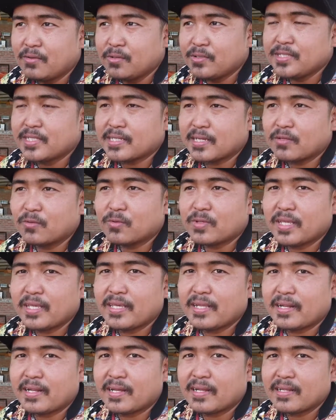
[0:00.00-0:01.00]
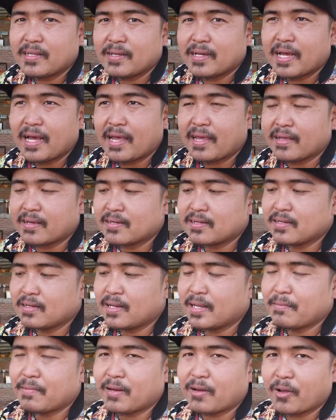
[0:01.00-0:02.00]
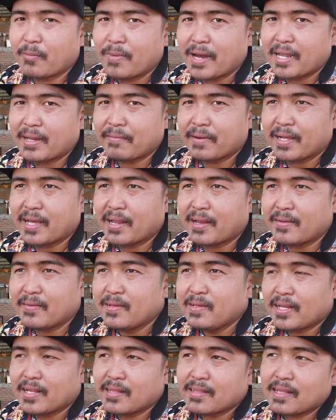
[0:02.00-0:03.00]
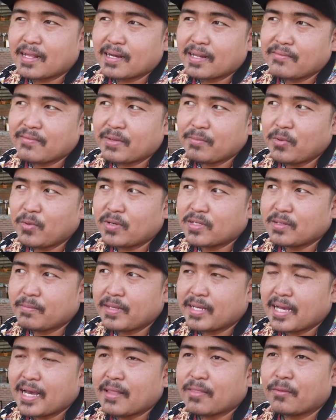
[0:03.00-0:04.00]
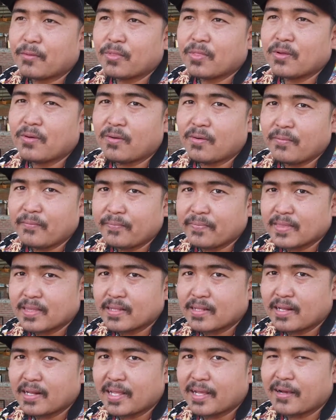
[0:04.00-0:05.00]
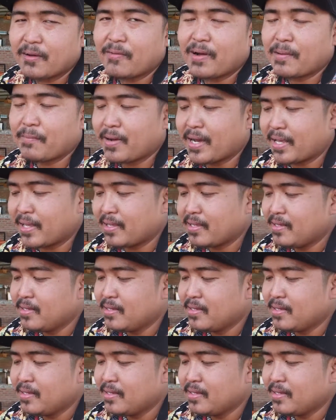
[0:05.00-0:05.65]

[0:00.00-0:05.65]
รู้สึกจะทุกที่เลยนะที่ขายก็คือเล่มละร้อยบาทเหมือนกันแต่ถ้าสั่งใน Facebook ก็จะมีค่าขนส่งอะไรก็ว่าไป